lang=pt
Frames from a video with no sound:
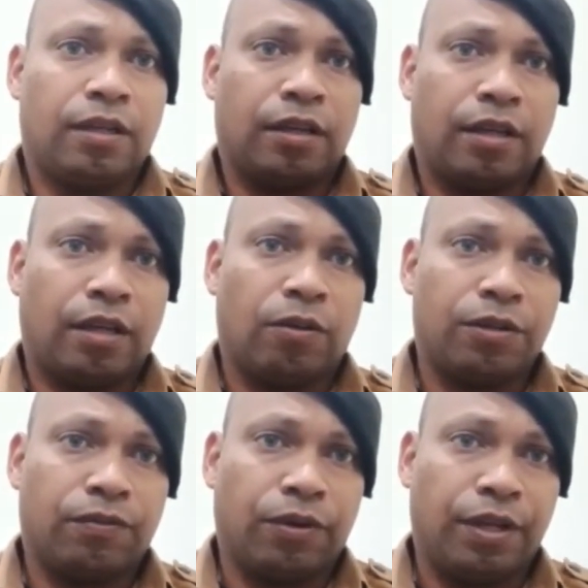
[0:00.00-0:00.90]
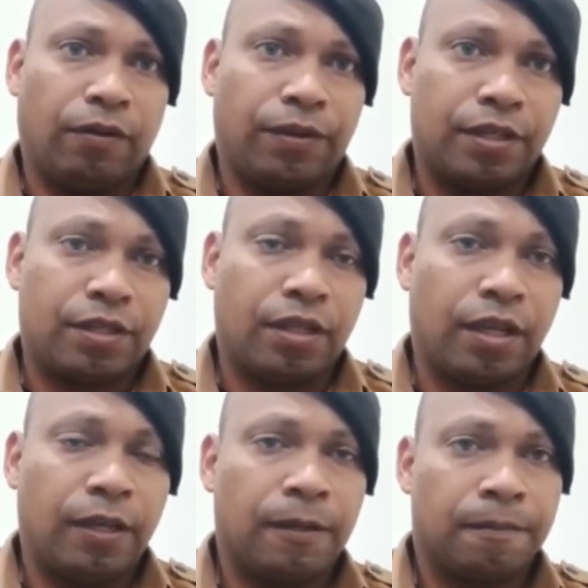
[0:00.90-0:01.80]
É, onde foi oferecido
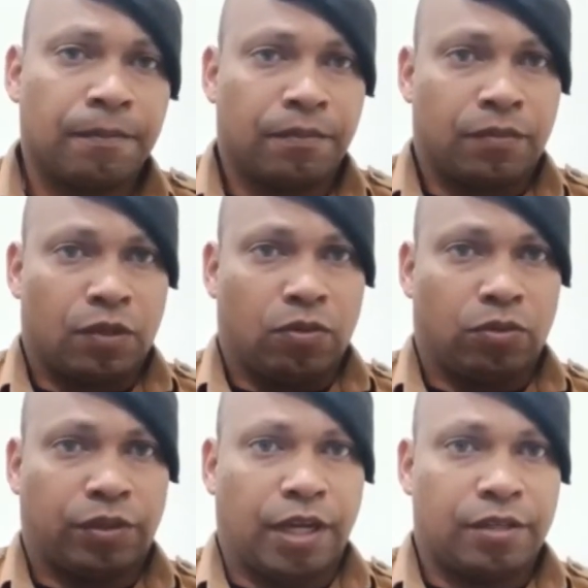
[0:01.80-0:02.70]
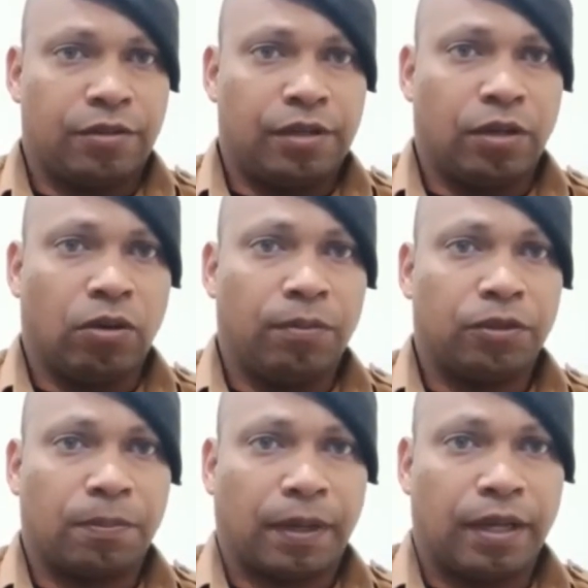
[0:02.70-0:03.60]
aí o teste de
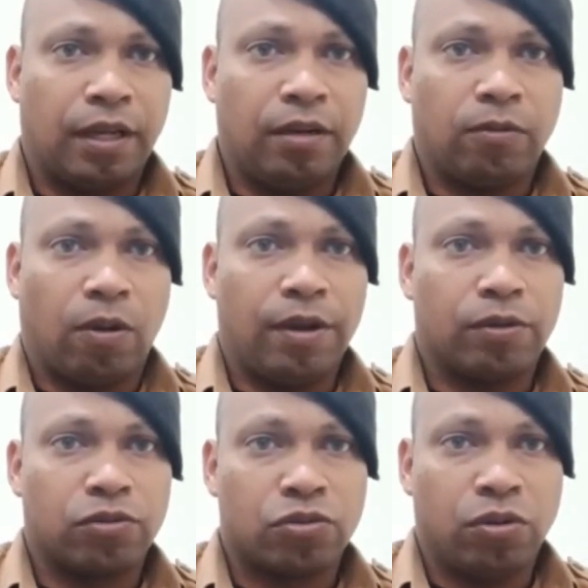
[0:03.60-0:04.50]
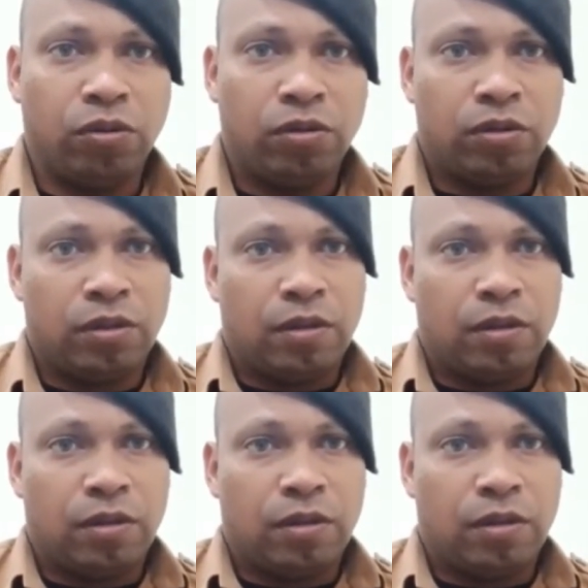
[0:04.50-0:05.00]
etilômetro para ele, o qual recusou,